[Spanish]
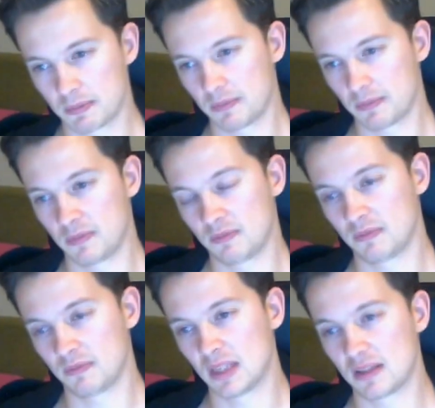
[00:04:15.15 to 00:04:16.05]
mm,
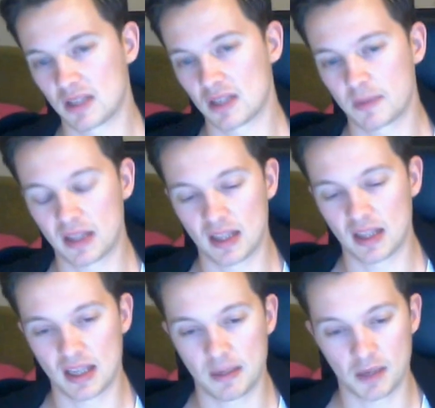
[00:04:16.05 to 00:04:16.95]
es una especie
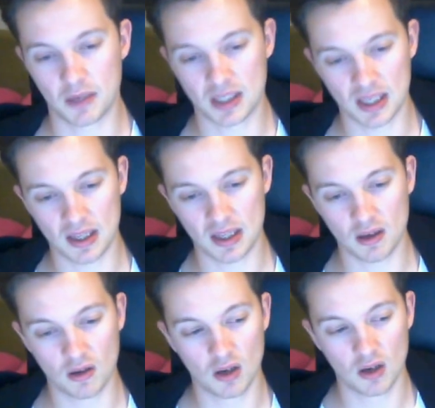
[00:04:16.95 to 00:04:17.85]
de, por así
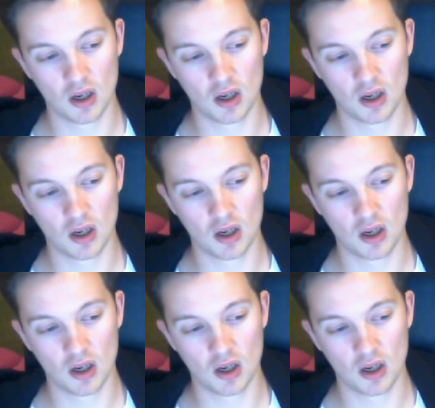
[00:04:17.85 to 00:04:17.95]
decirlo,